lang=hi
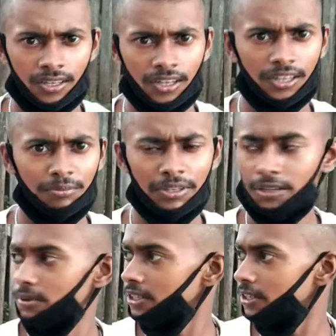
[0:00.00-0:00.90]
आ, मैं
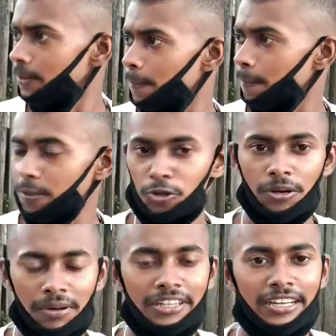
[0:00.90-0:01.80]
अभी जो
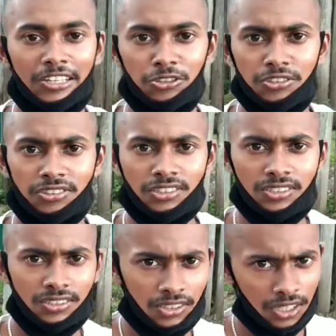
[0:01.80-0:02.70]
हमारे यहाँ का जो
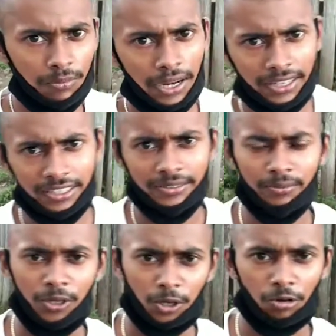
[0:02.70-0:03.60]
सत्रह माइल है
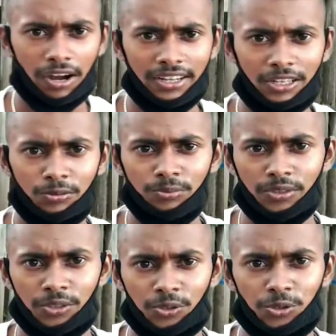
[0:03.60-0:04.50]
वहाँ आया हूँ
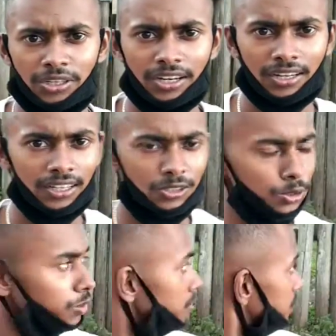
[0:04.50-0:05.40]
जो यहाँ का जो